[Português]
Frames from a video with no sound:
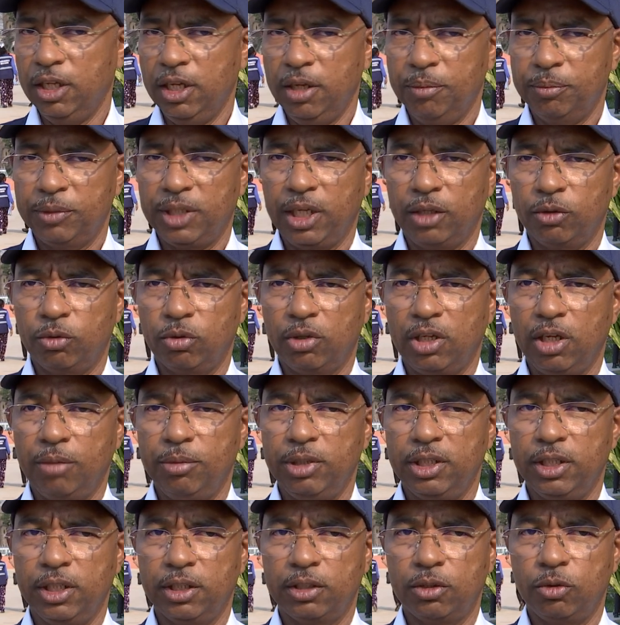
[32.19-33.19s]
Portanto, o
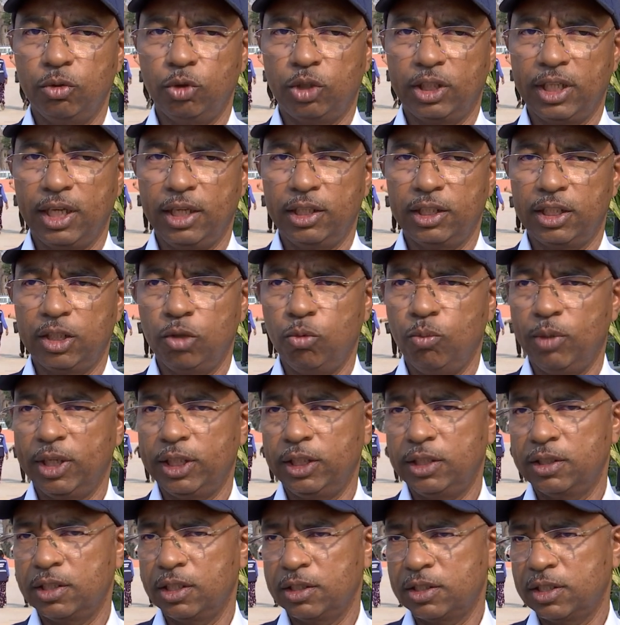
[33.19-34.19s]
Gabinete do Tente e
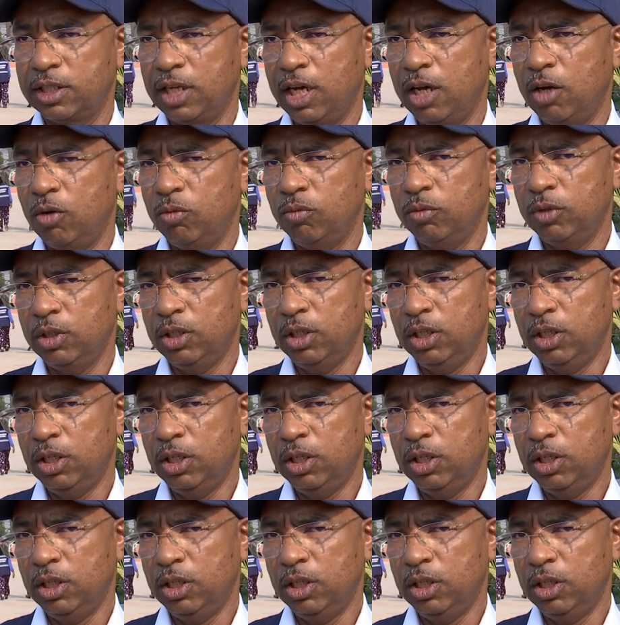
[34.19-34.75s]
Humanização